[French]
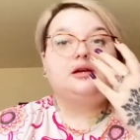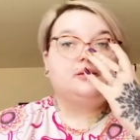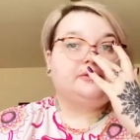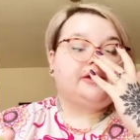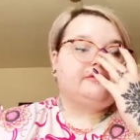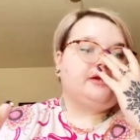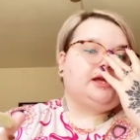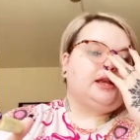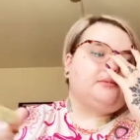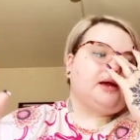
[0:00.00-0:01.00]
Parce qu'avec
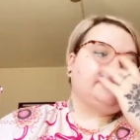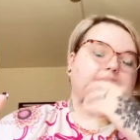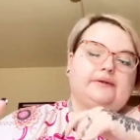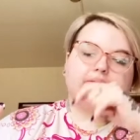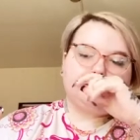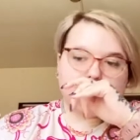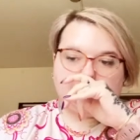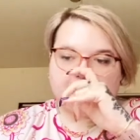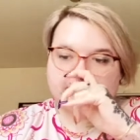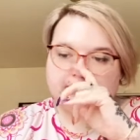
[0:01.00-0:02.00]
les masques, c'est pas
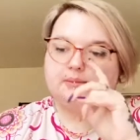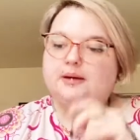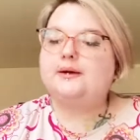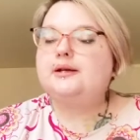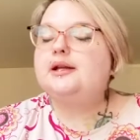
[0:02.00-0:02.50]
possible.